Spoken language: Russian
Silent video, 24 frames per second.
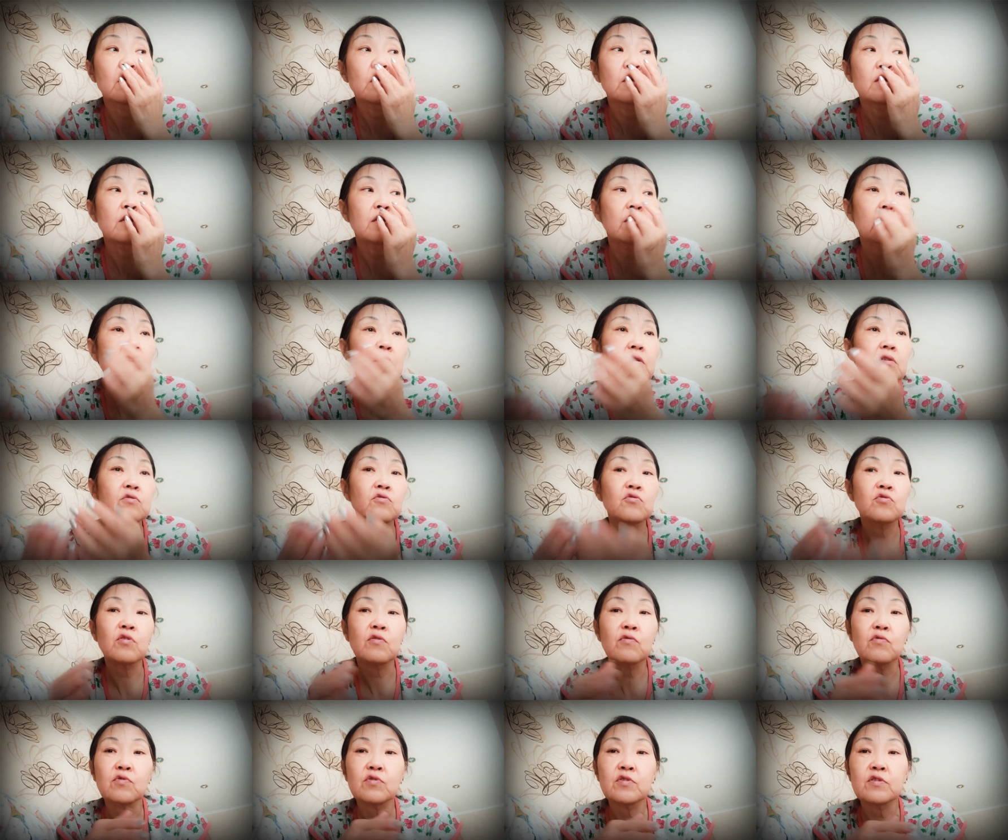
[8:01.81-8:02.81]
И я с
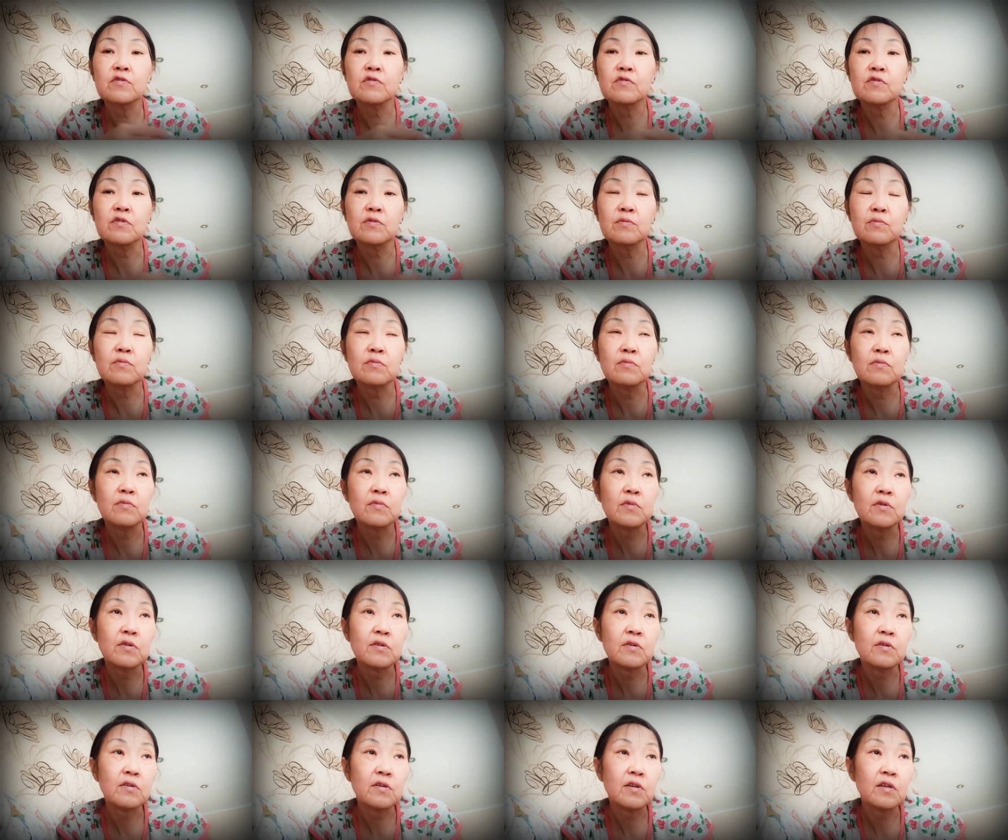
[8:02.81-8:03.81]
удовольствием
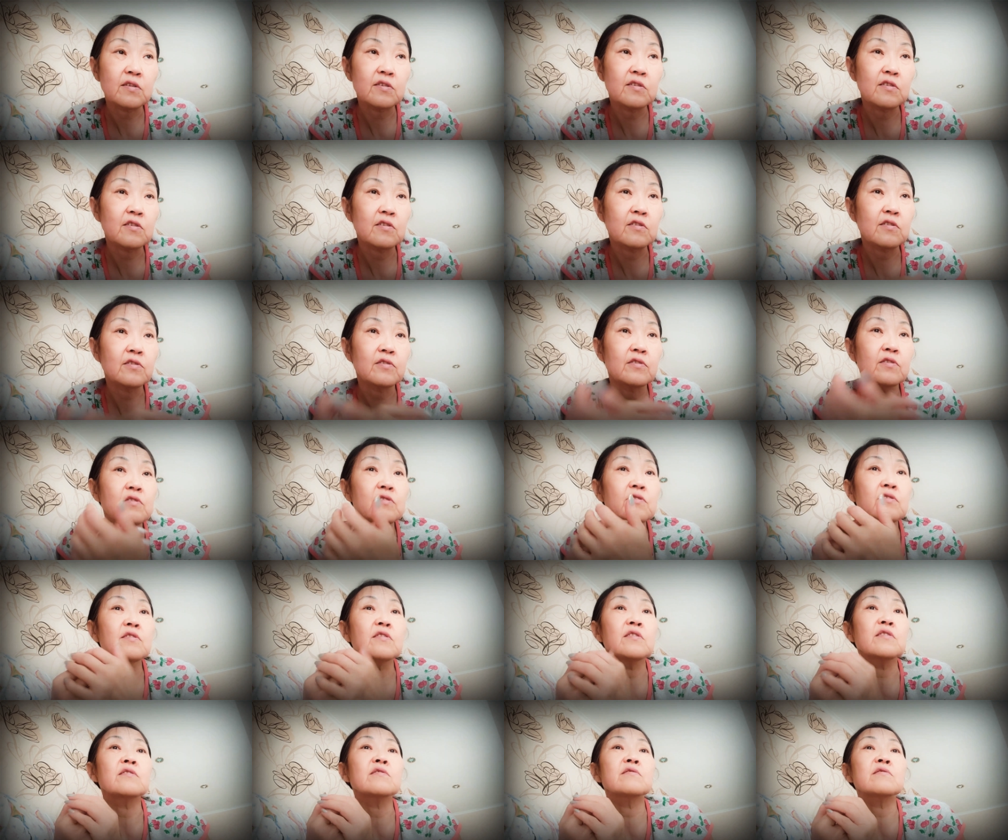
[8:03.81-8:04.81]
э, растила
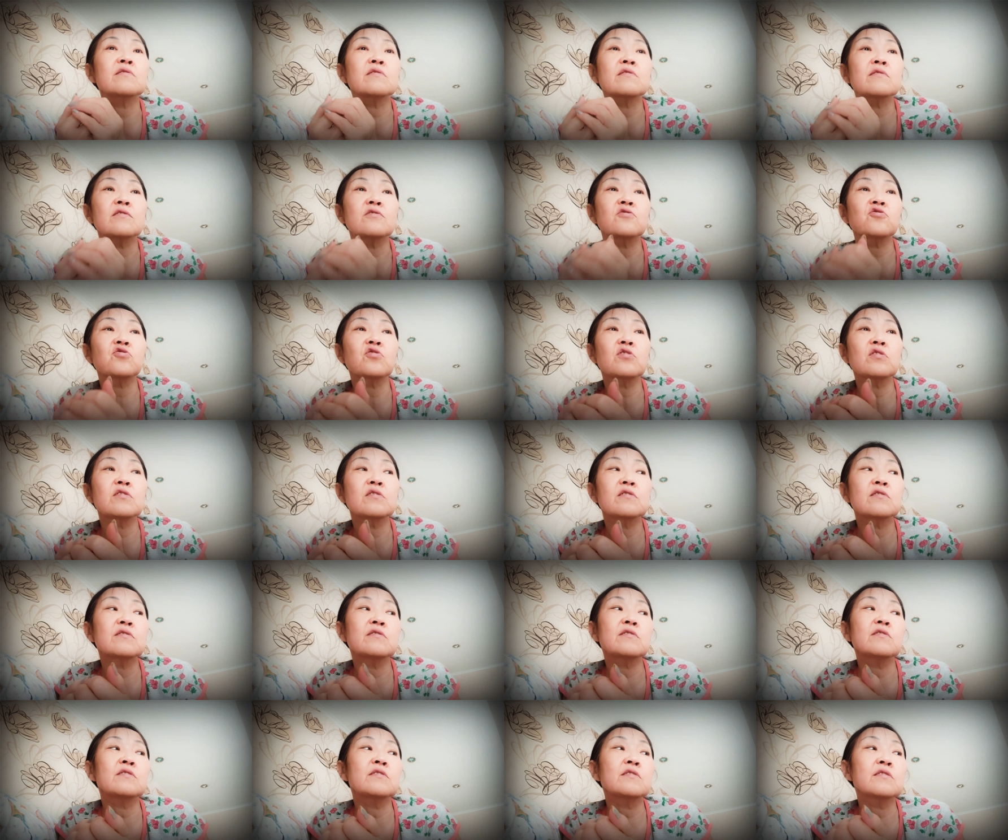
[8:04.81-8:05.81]
детей,
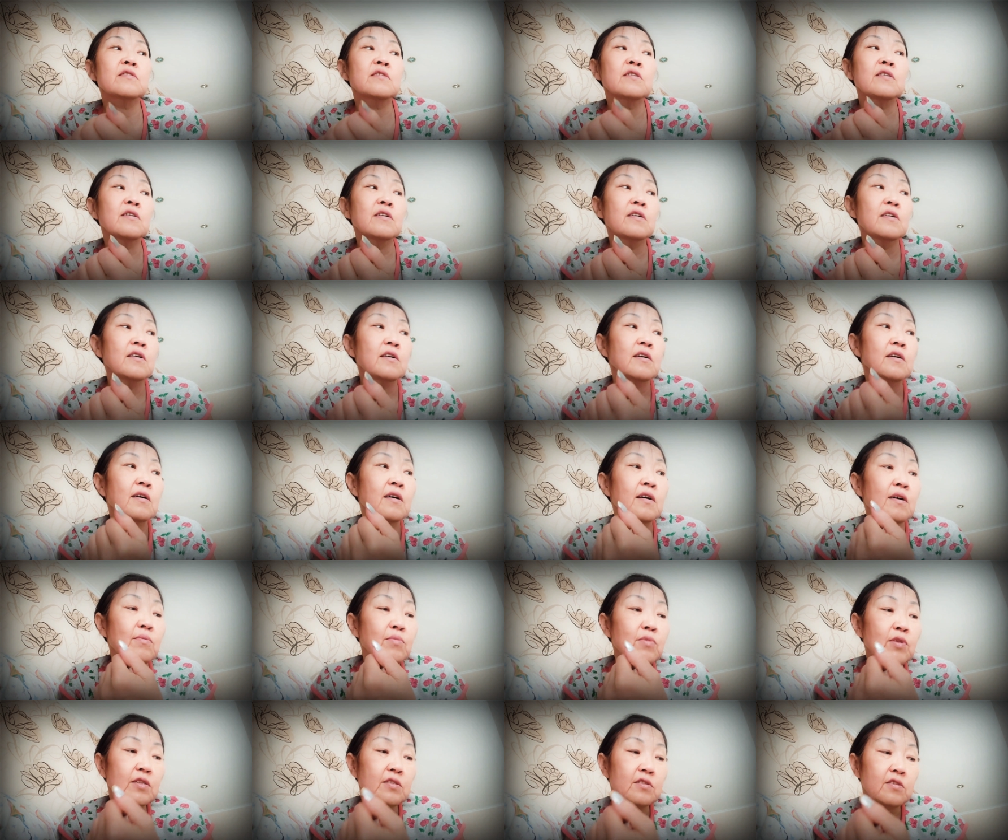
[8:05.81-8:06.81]
наслаждалась их
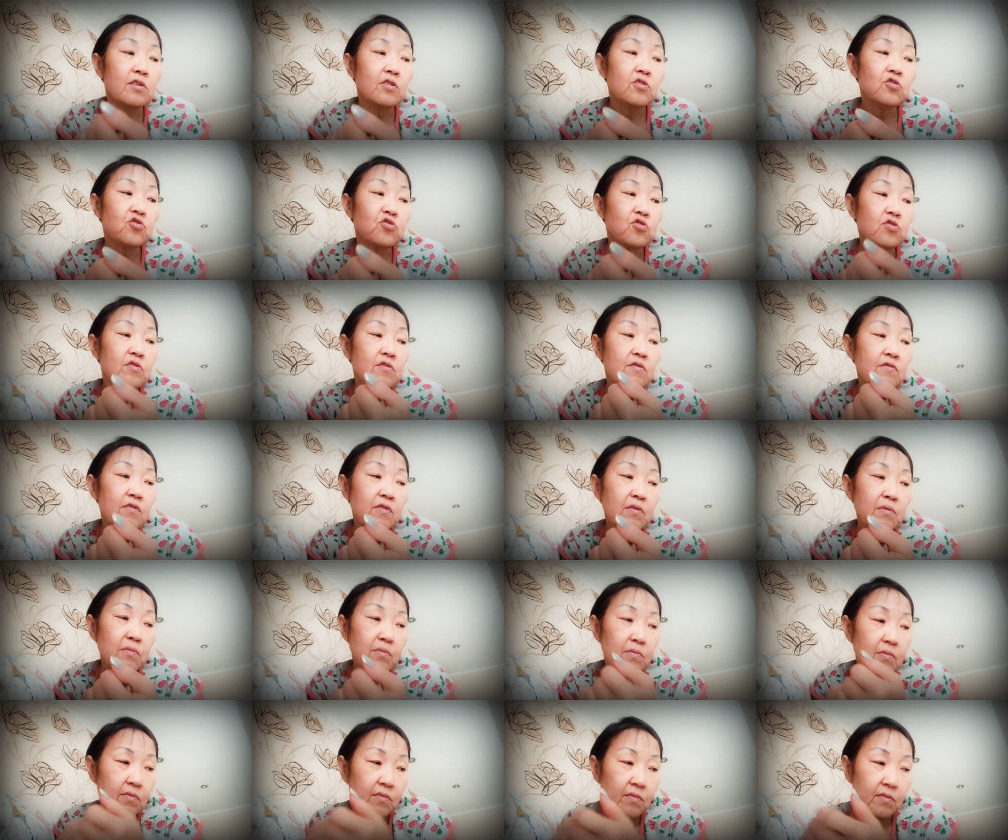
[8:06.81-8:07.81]

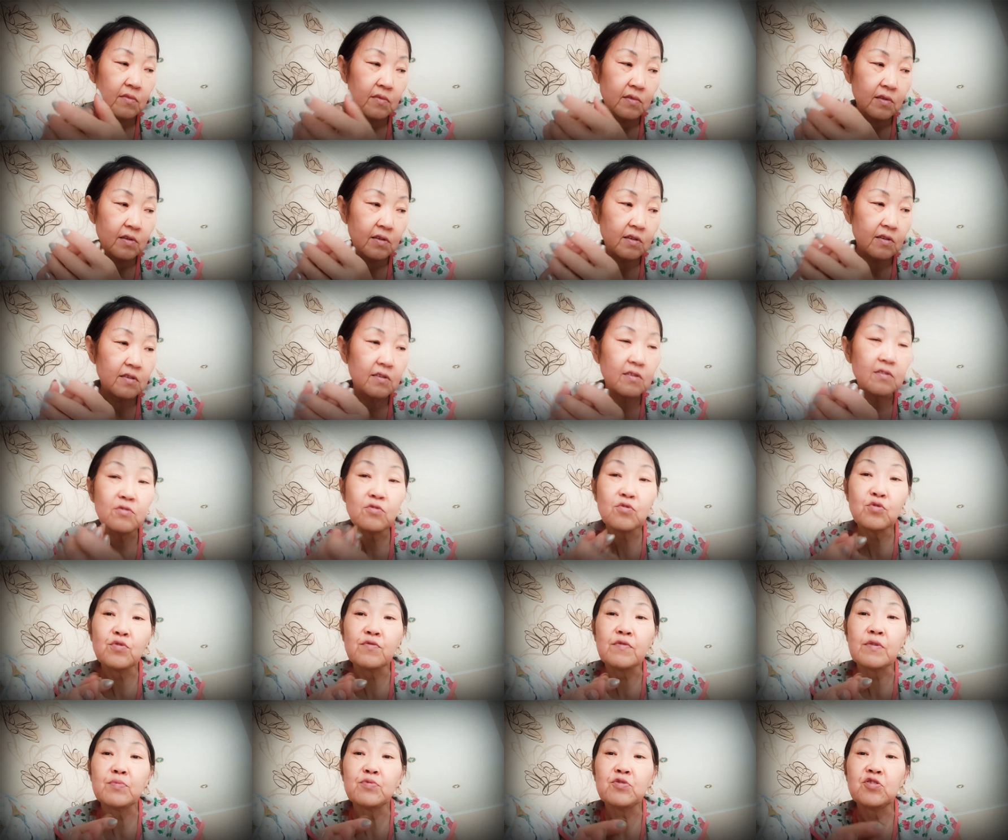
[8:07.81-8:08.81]
младенчеством, ну
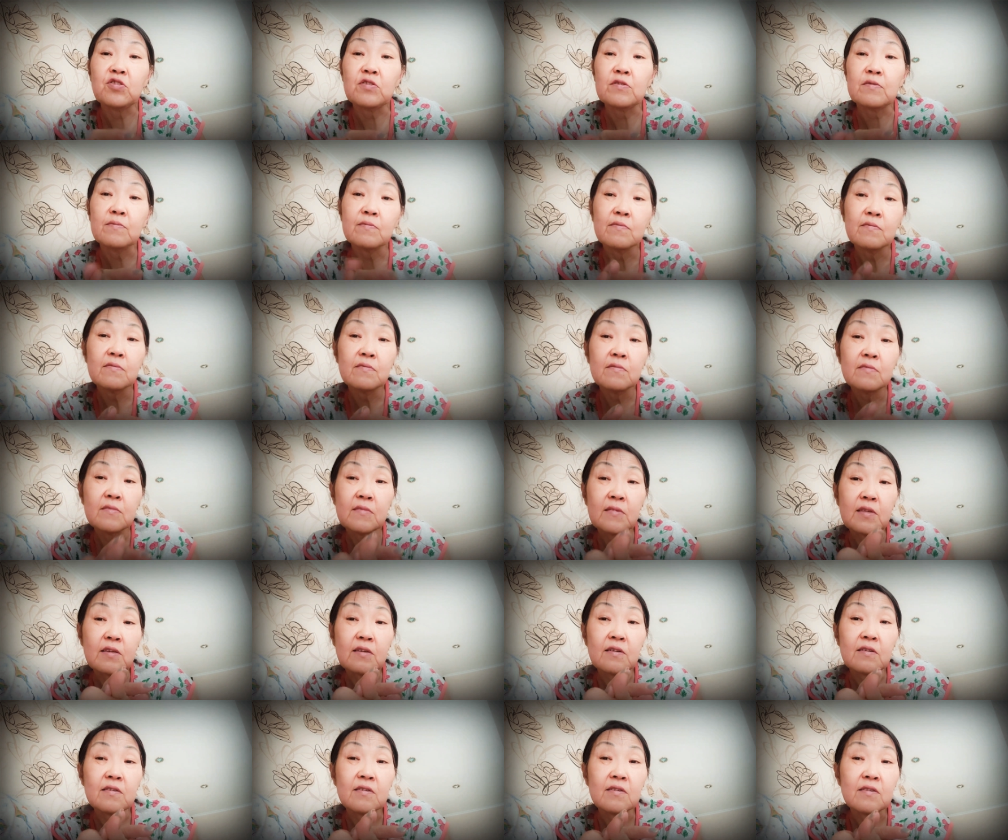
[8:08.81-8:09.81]
и вообще
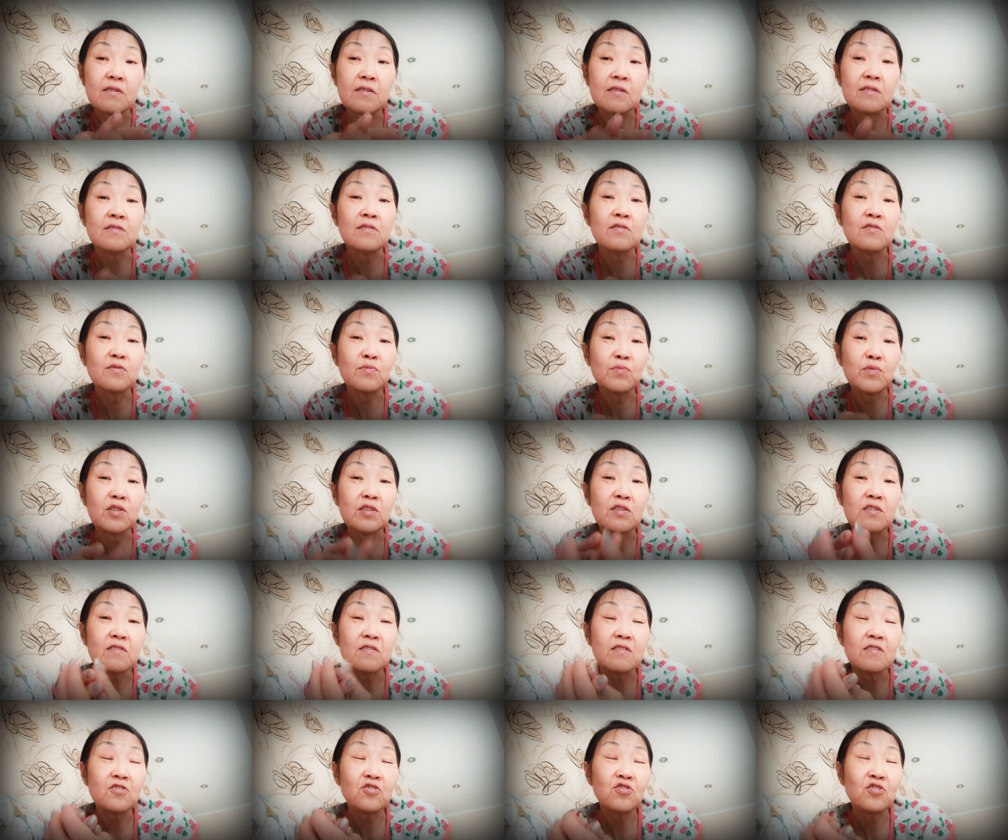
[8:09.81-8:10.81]
Э, детьми
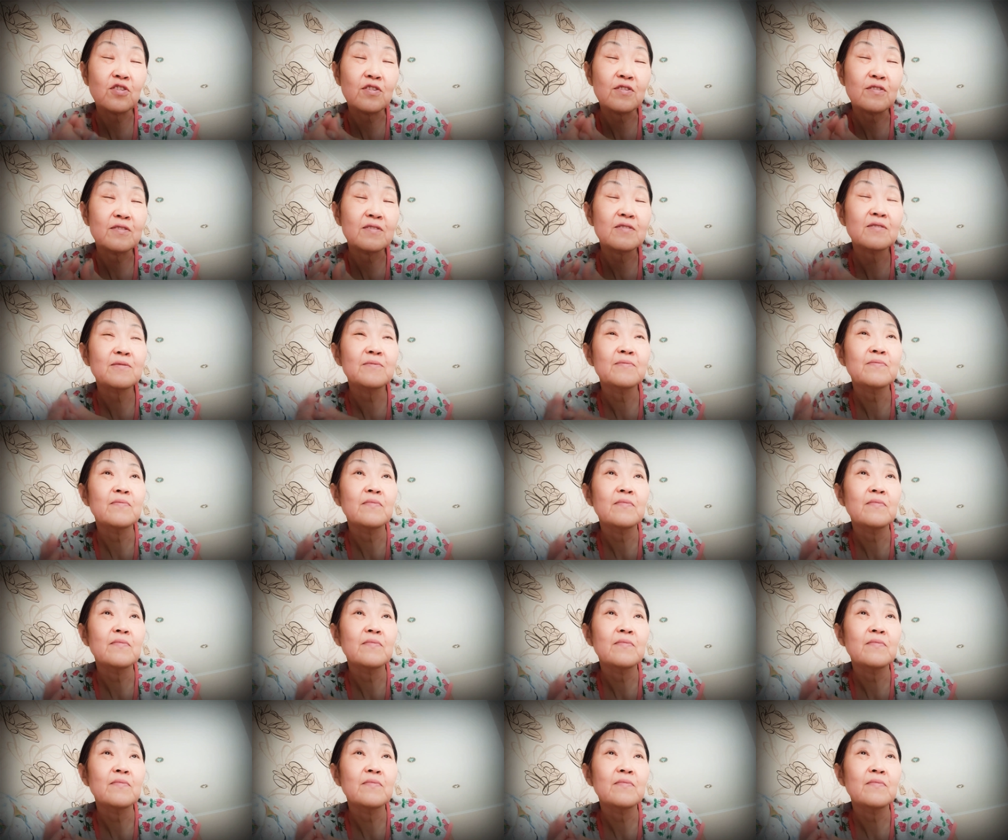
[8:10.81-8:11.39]
наслаждалась.